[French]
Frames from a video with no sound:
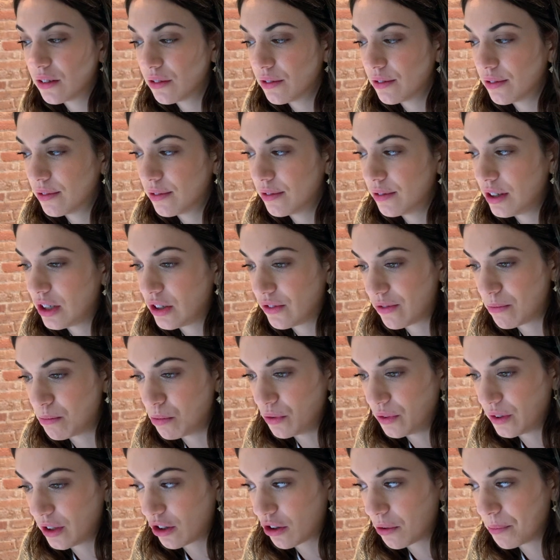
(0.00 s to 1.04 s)
euh, et je vais
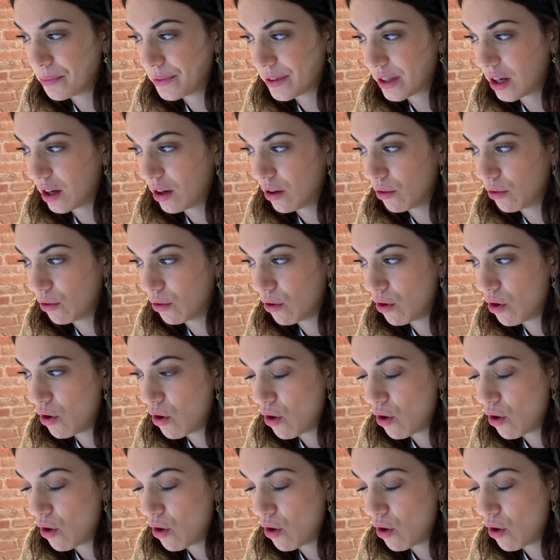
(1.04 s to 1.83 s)
bosser comme ça,